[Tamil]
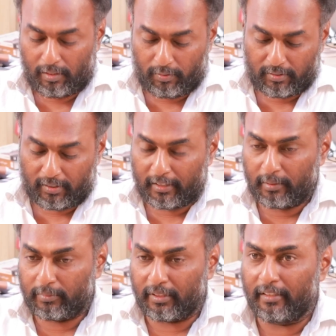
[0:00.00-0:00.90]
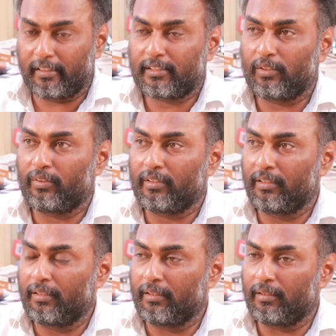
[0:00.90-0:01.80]
அவர் தங்கம் தென்னரசு
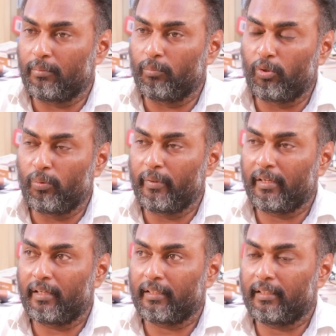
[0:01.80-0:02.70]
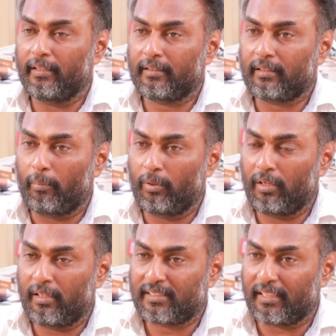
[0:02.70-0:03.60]
அவர்கள் முழுமையாக
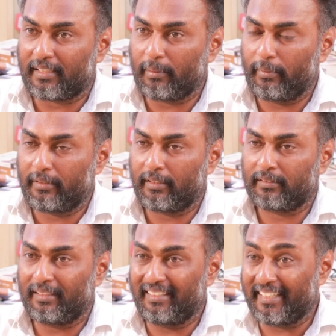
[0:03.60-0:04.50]
தமிழ்நாடு சட்டமன்றத்தில்